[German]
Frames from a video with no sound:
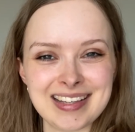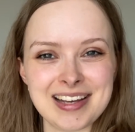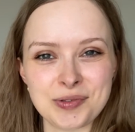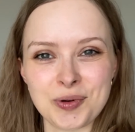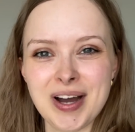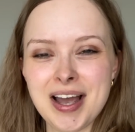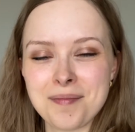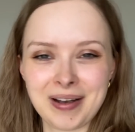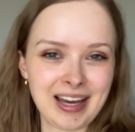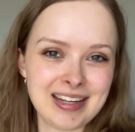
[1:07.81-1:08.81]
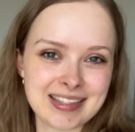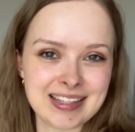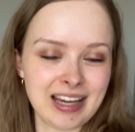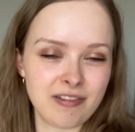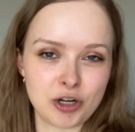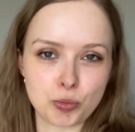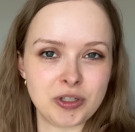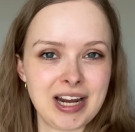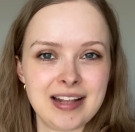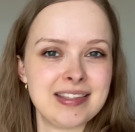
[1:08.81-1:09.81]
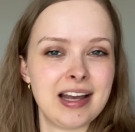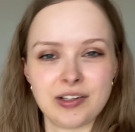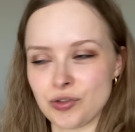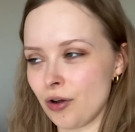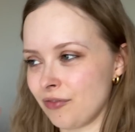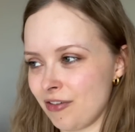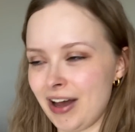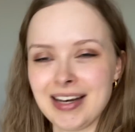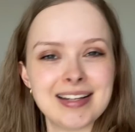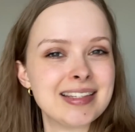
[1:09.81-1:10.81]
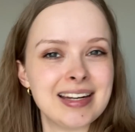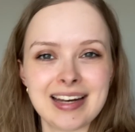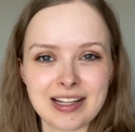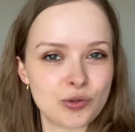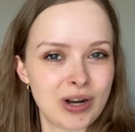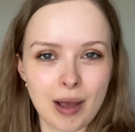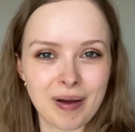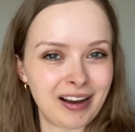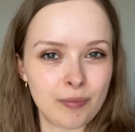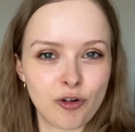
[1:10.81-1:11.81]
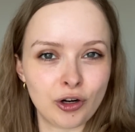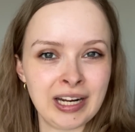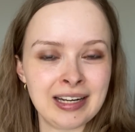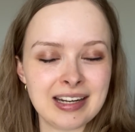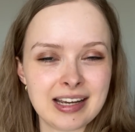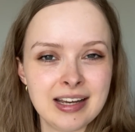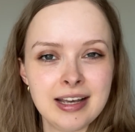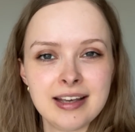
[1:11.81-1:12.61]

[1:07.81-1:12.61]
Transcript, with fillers: Also man kann jetzt nicht einfach spontan sagen, so, wir fahren jetzt in den Nationalpark am Wochenende,